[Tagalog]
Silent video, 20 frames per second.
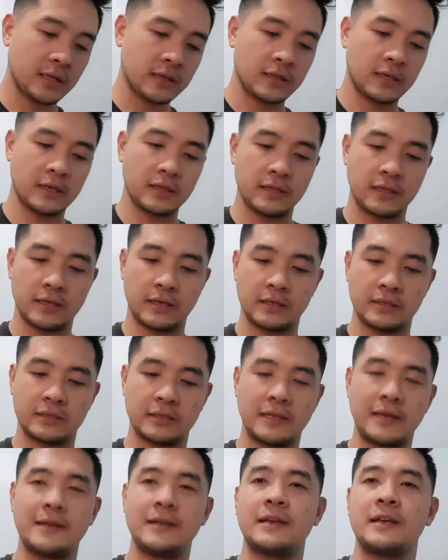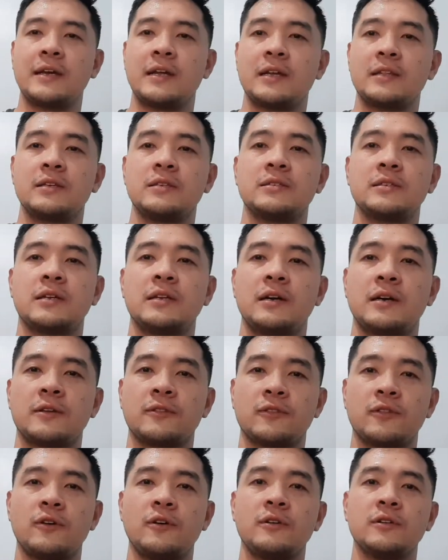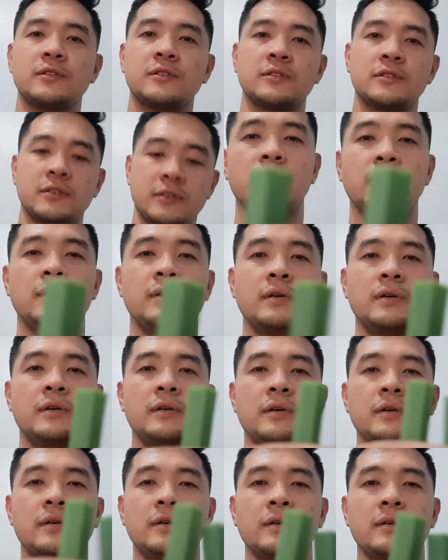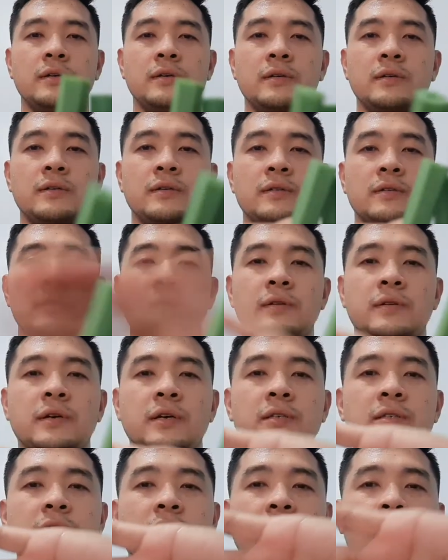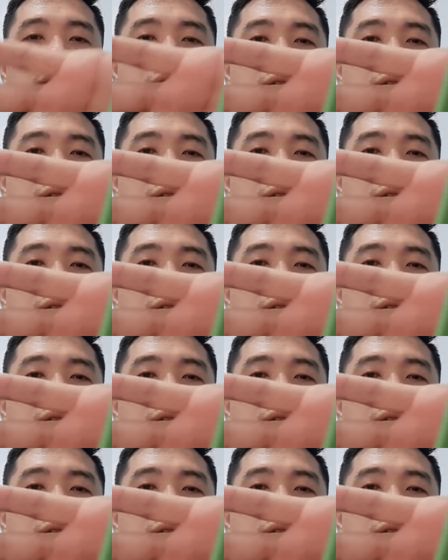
natin is lalagyan natin siya ng tox. So ayan siya.